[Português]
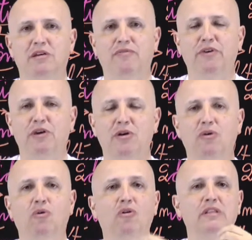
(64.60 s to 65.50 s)
ver,
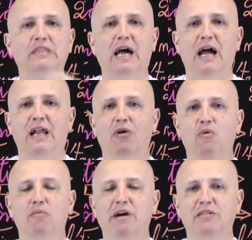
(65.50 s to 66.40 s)
contar
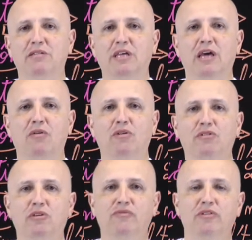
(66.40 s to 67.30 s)
algumas
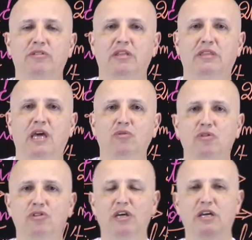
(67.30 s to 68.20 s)
células que você tem no
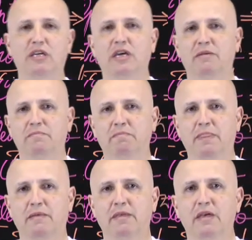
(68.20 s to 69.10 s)
sangue.
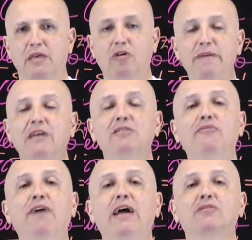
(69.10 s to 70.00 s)
E como é que se
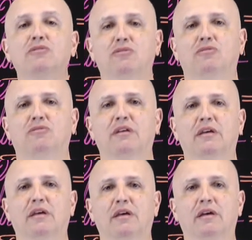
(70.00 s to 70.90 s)
faz isso?
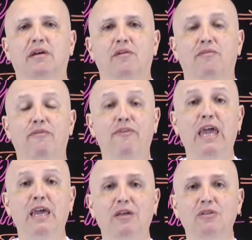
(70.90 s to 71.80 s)

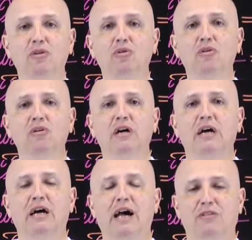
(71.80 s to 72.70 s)
Vendo
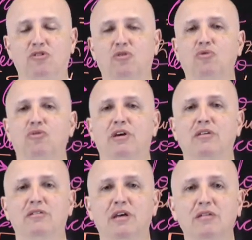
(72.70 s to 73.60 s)
as
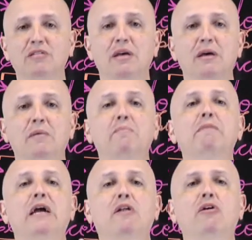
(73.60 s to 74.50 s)
coisas
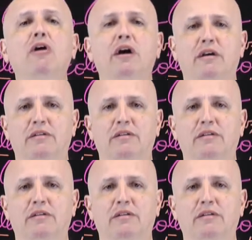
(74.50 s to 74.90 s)
melhor.